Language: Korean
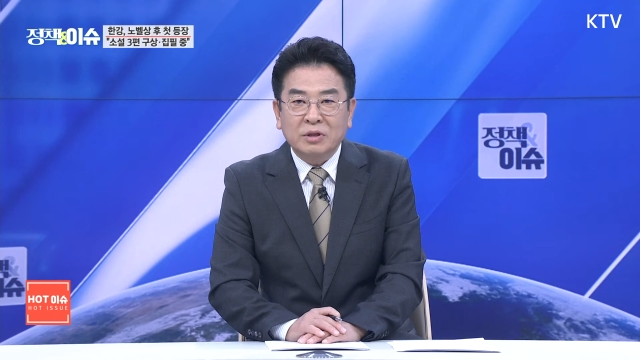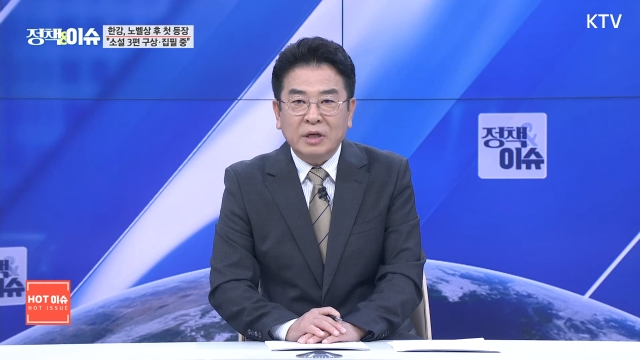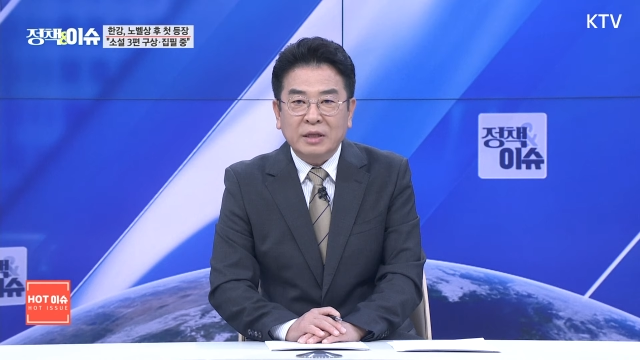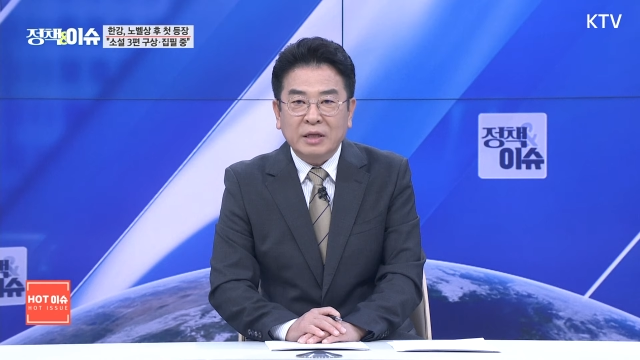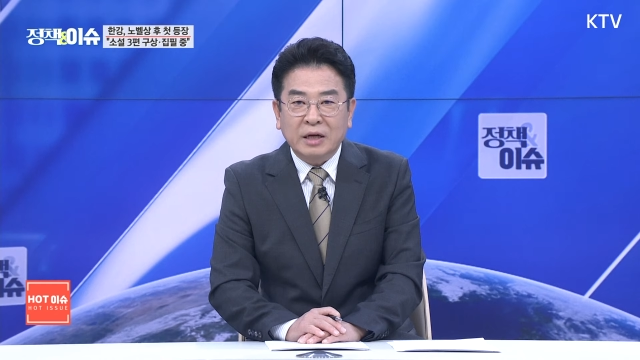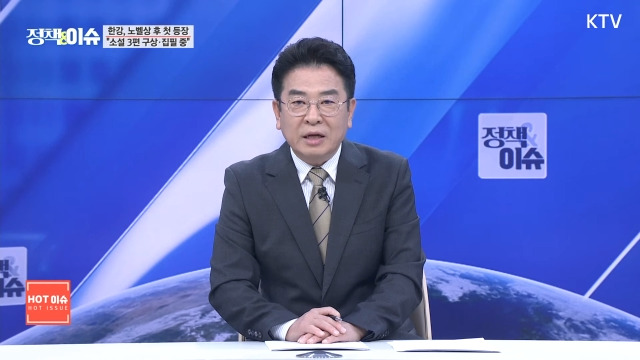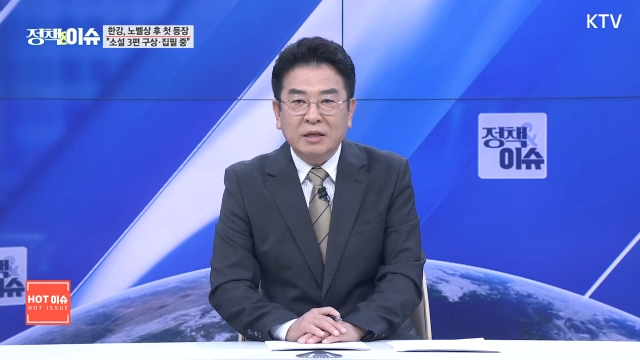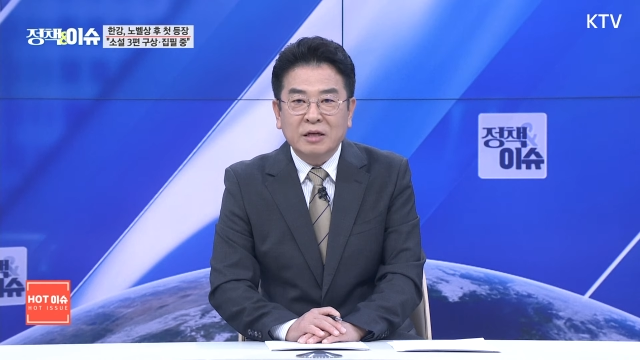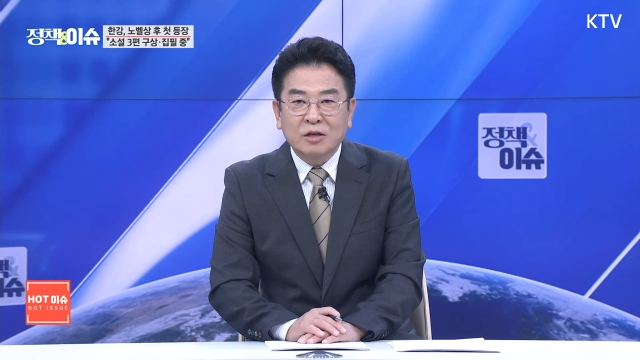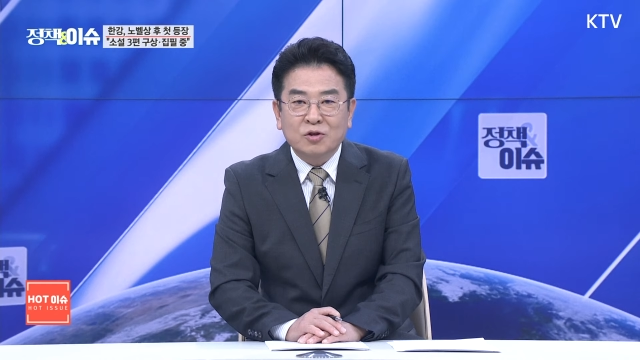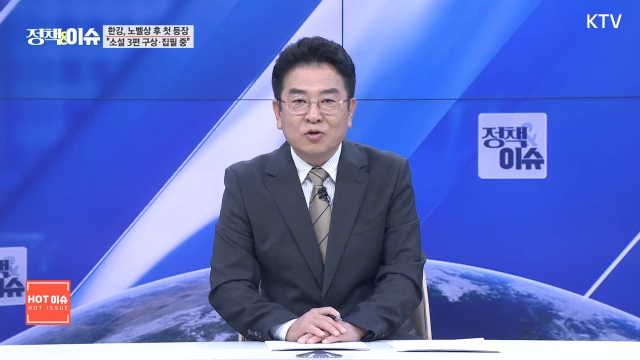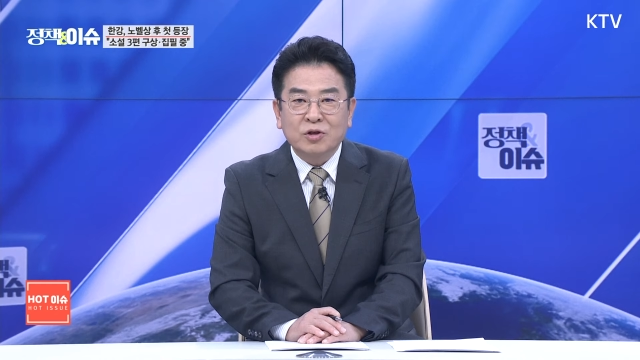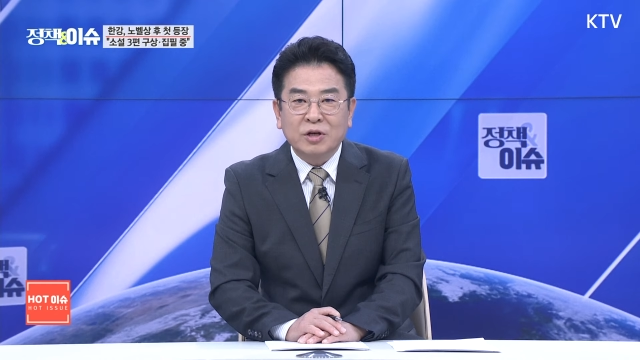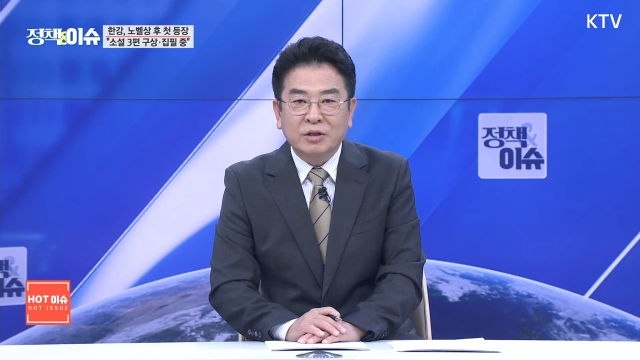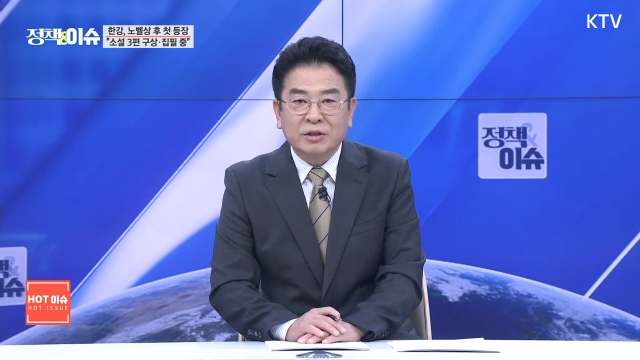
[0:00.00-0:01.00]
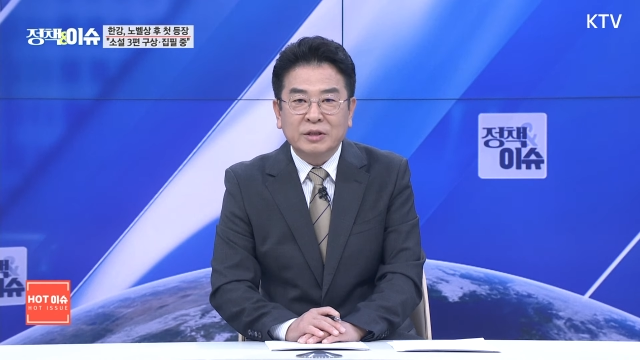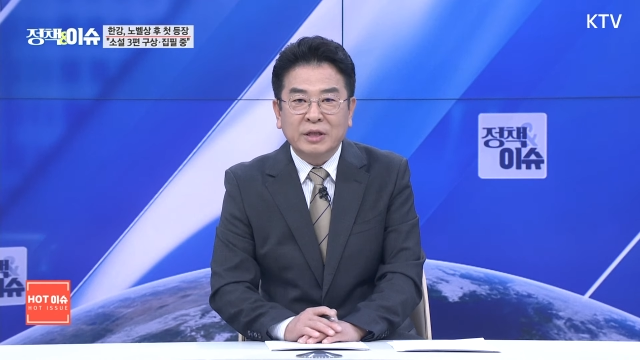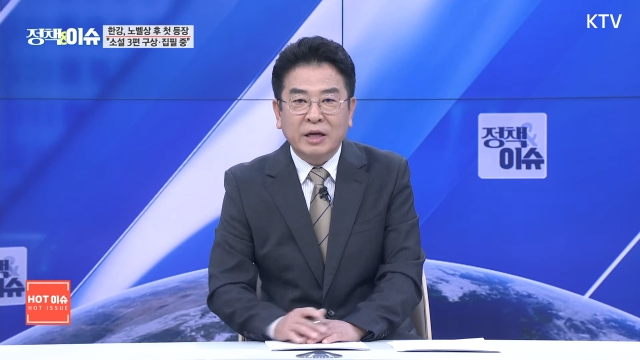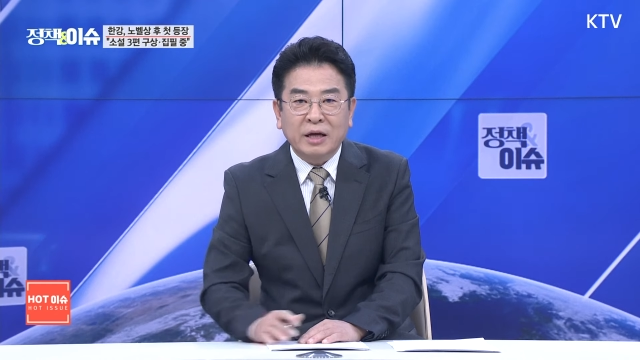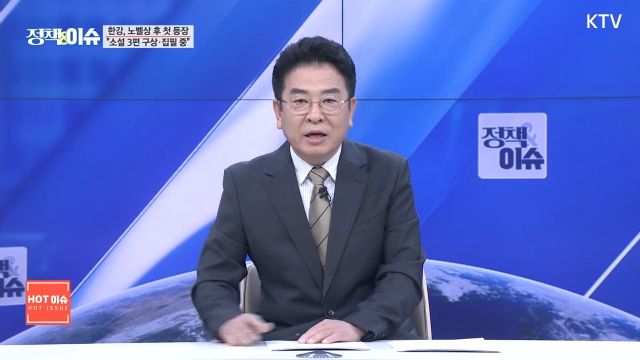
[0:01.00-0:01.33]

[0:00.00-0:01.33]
대단한 일주일이었는데